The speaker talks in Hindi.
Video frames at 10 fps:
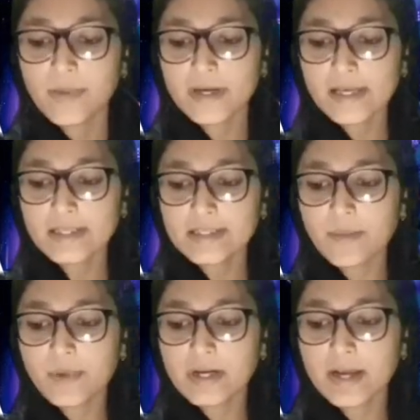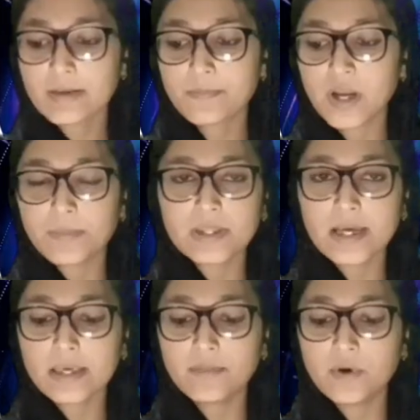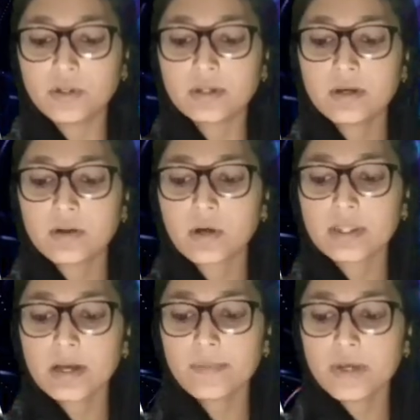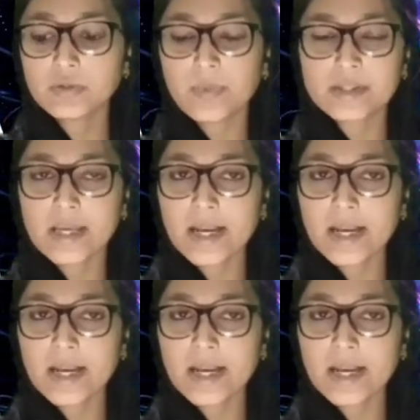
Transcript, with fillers: बेटे के सामने सड़क पर पिता की मौत रोहतक में सुबह